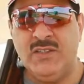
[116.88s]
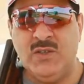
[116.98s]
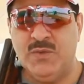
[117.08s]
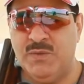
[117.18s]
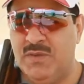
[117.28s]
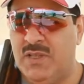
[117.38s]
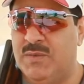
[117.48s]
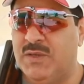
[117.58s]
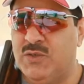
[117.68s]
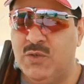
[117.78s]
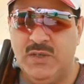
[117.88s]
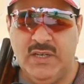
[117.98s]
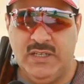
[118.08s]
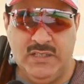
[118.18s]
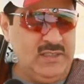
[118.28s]
شوف مثل ما تشوف
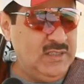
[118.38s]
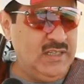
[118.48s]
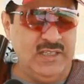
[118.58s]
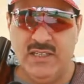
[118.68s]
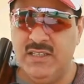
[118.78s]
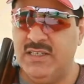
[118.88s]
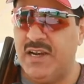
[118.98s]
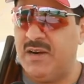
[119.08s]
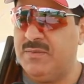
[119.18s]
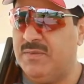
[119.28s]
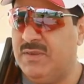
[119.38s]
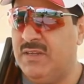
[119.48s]
احنا يعني قاعدين ندرب